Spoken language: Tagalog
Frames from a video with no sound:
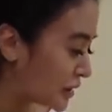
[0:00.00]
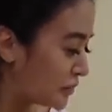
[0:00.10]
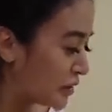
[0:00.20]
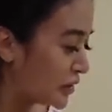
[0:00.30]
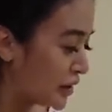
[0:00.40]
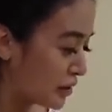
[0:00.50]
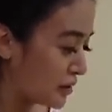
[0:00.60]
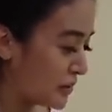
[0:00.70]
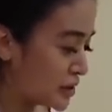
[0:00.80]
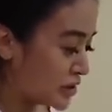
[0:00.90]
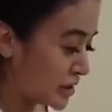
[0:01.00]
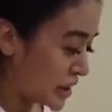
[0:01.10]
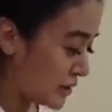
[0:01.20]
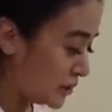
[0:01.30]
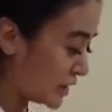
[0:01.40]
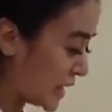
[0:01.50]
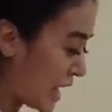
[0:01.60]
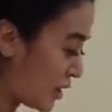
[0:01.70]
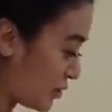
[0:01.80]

Pero ngayon, medyo stable na